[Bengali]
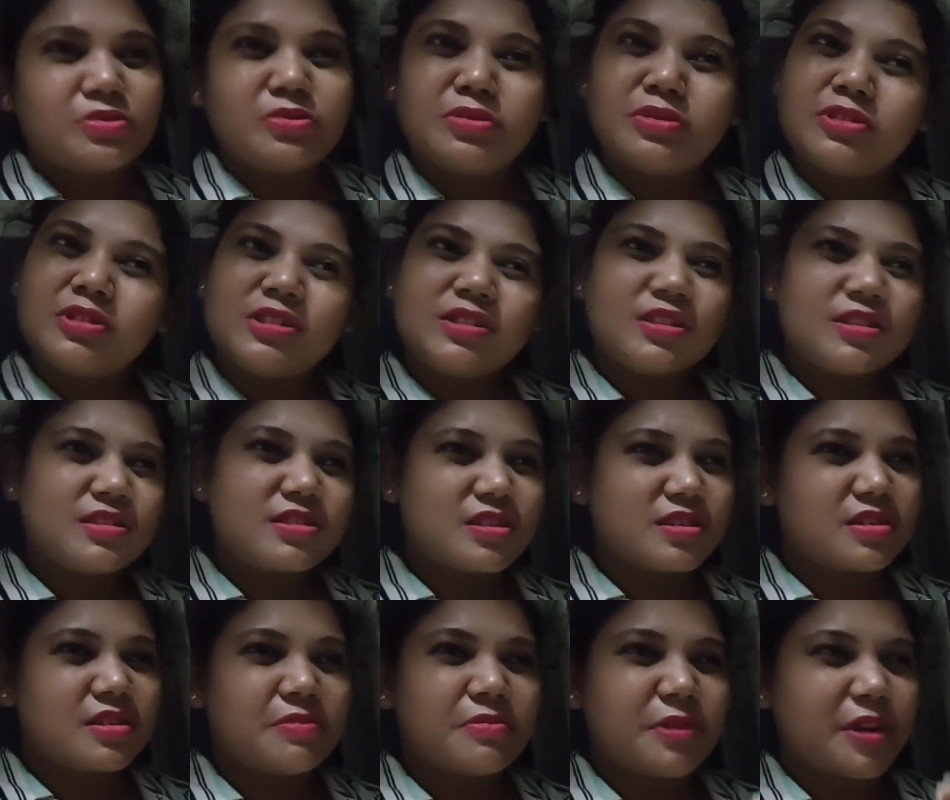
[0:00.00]
দুটো তিনটে
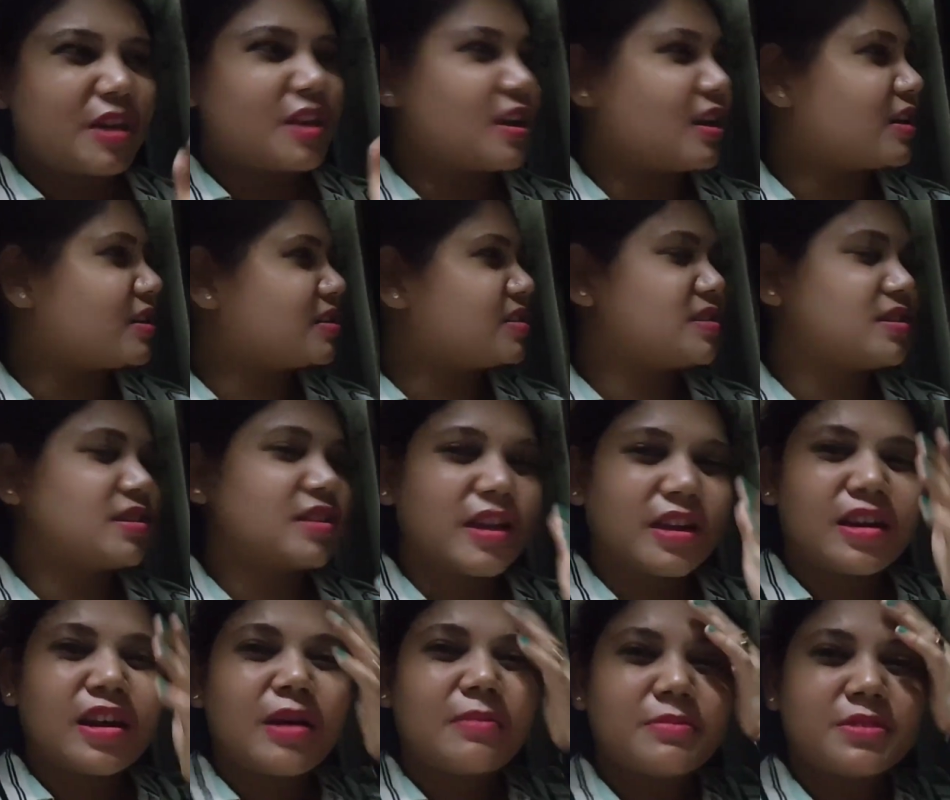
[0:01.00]
স্টেশন পেরিয়ে গেছি
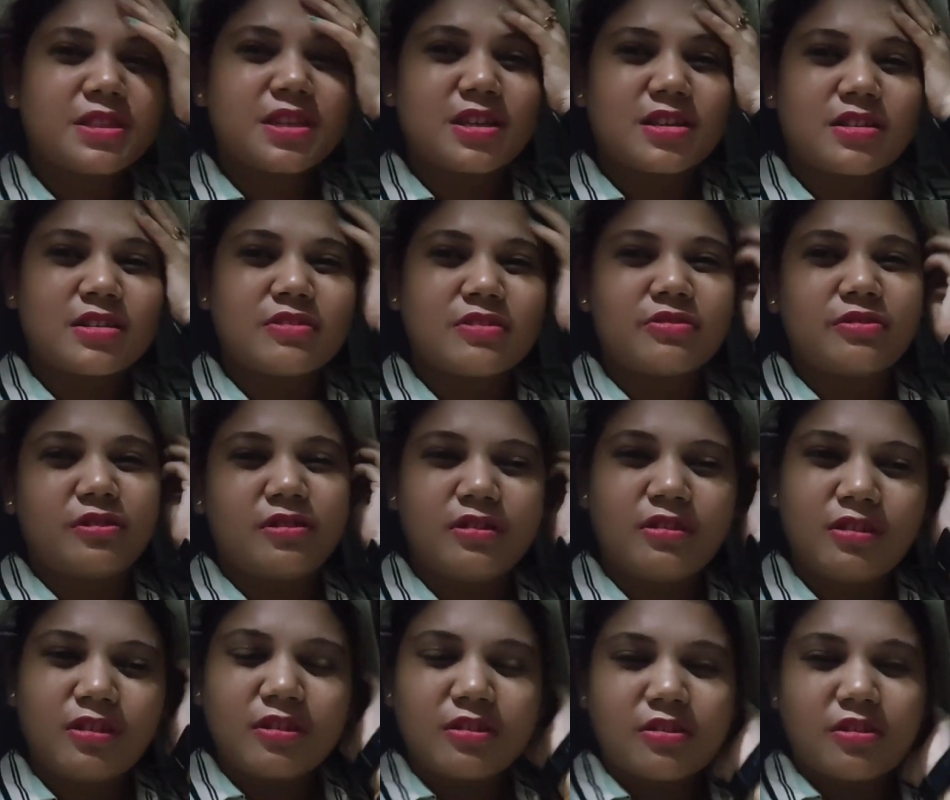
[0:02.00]
দেখলাম স্টেশনগুলো
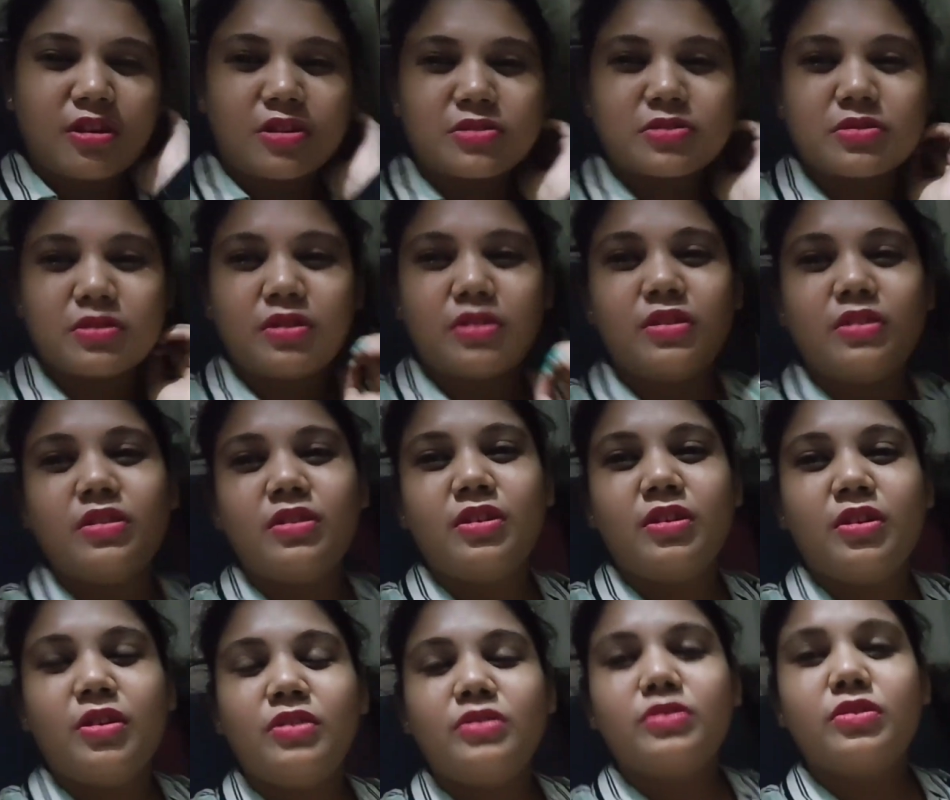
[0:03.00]
ক্রস হলো
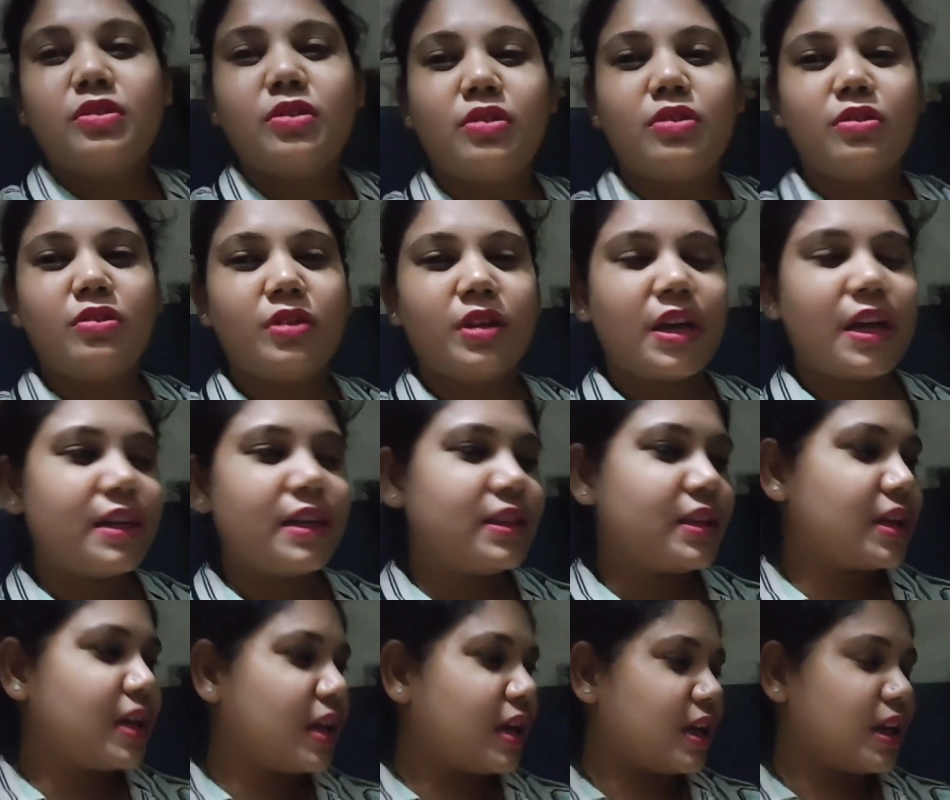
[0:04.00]
তো এই
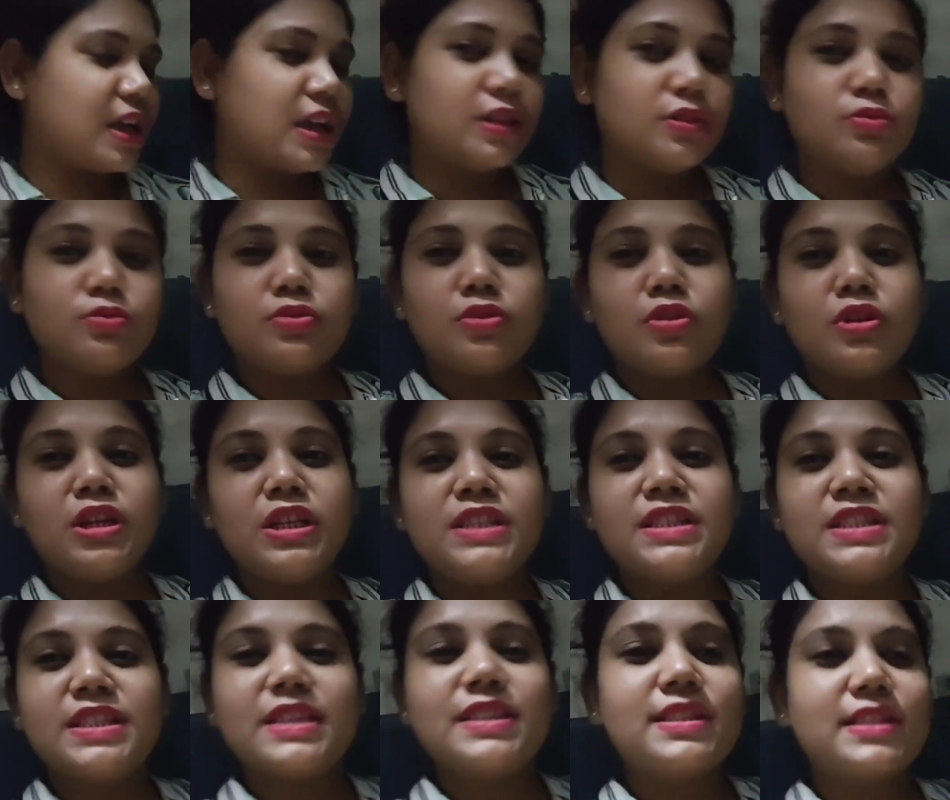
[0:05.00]
দিকের এই দুটো
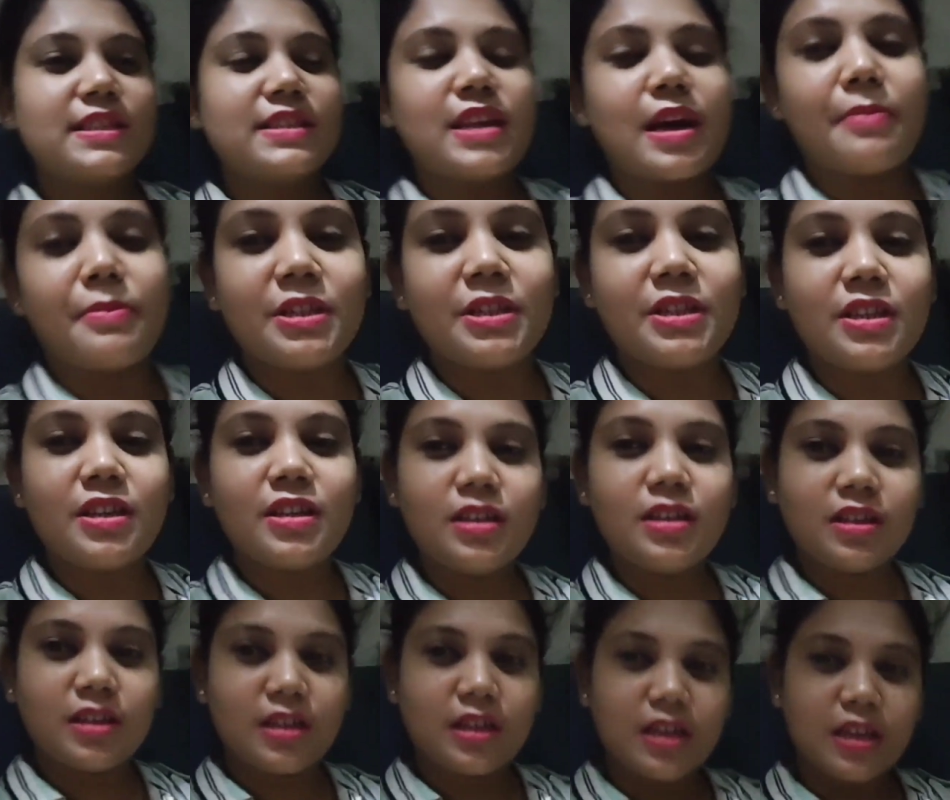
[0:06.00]
নিচের সিট আমাদের
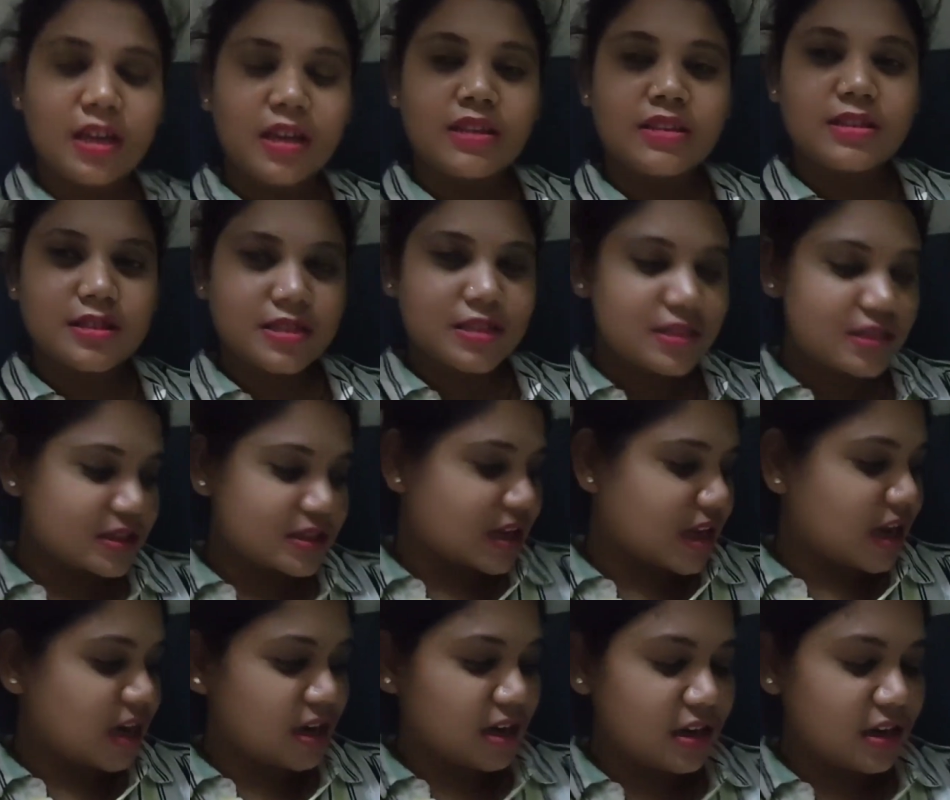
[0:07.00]
এই সিটটা